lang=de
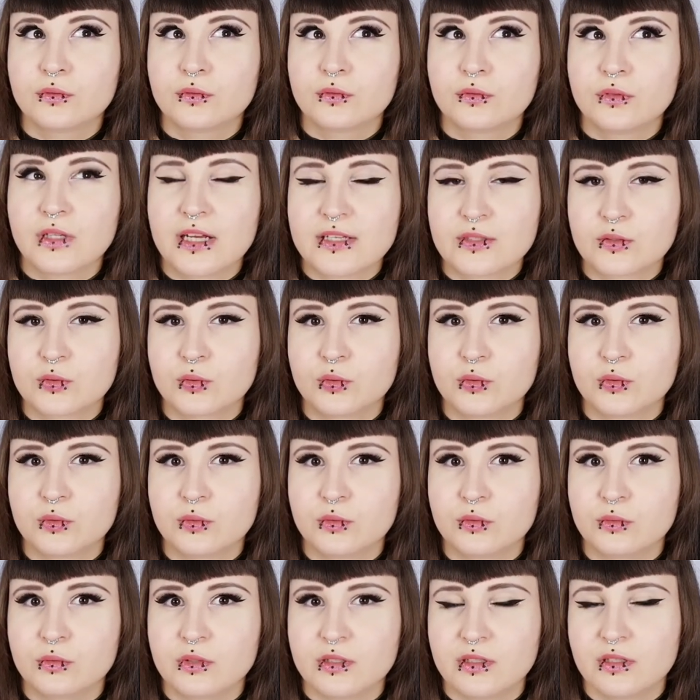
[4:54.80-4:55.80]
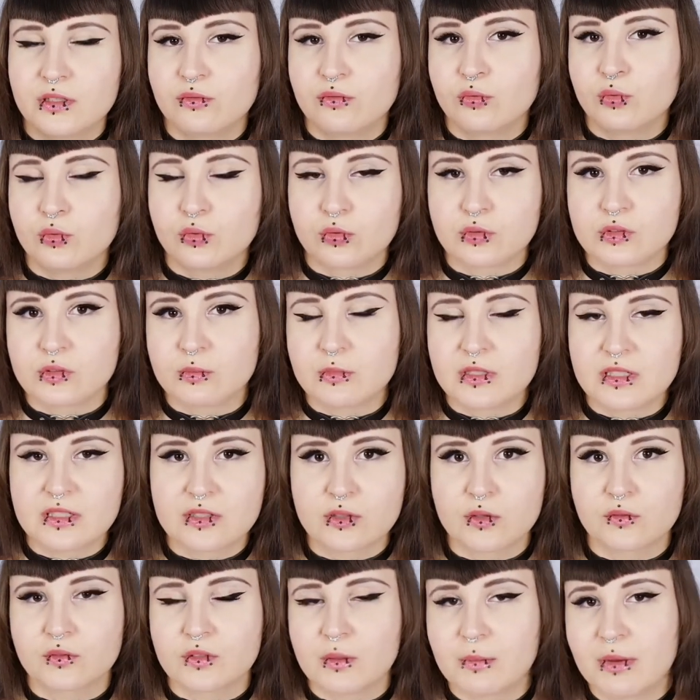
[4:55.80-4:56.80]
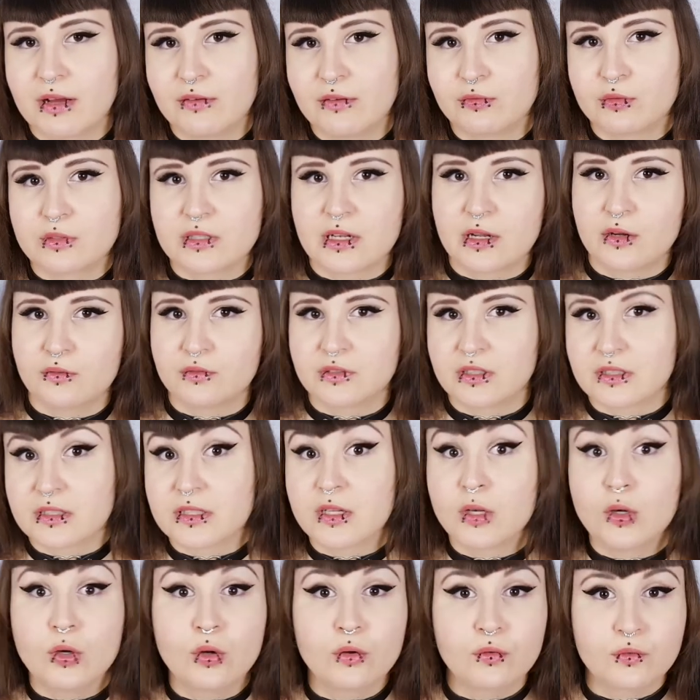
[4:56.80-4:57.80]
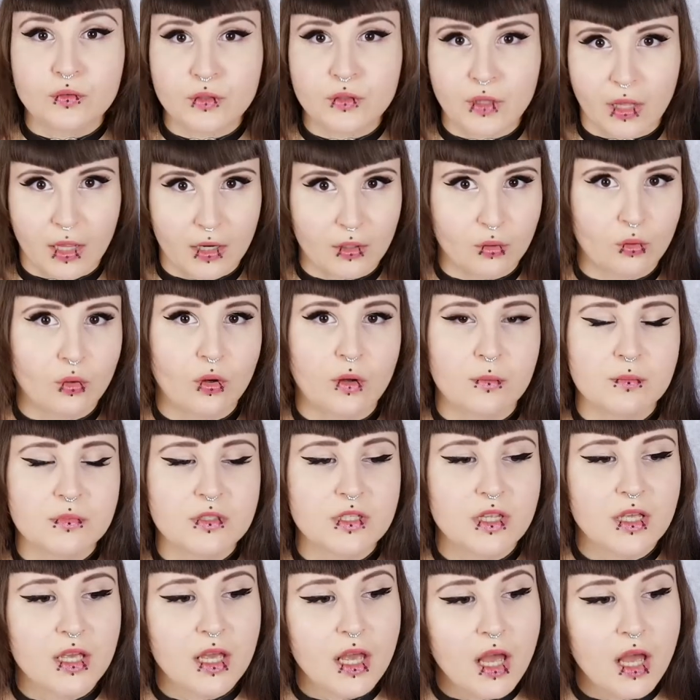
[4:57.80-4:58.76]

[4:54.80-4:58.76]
Also in der Wohnung zumindest öfter barfuß laufen, dass Luft rankommt.